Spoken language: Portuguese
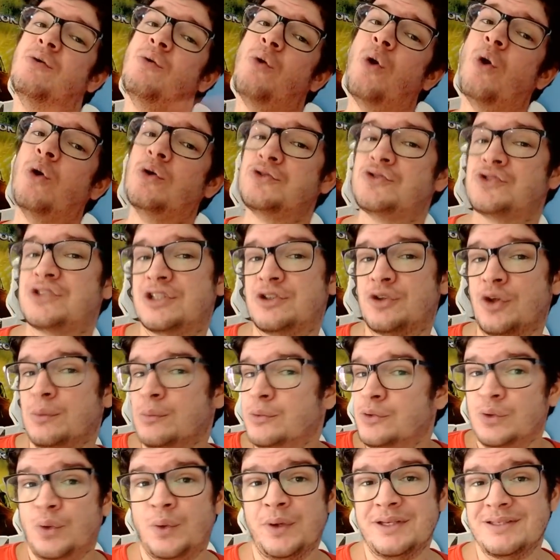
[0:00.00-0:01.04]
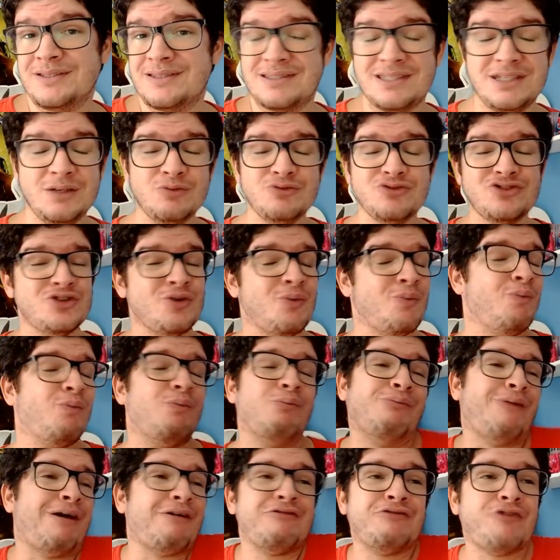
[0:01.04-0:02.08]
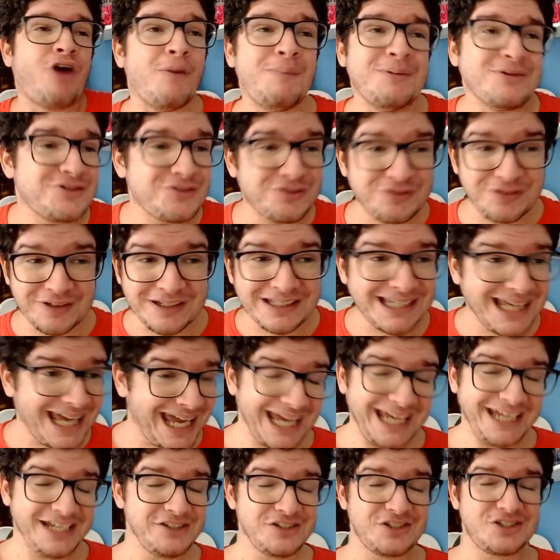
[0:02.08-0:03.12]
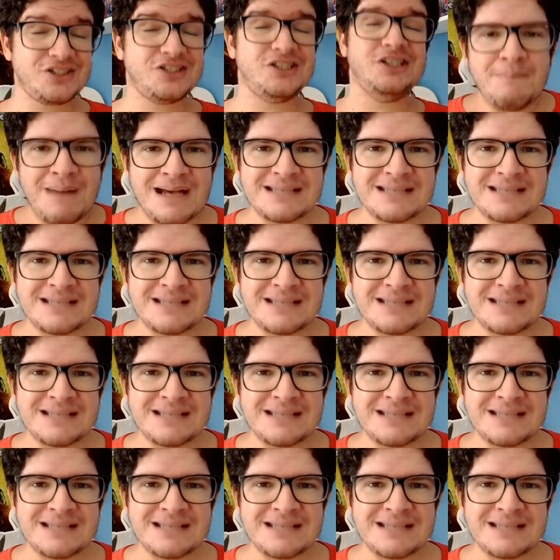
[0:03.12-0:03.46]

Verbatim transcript: outros que todo mundo conhecia de um, uma forma diferente.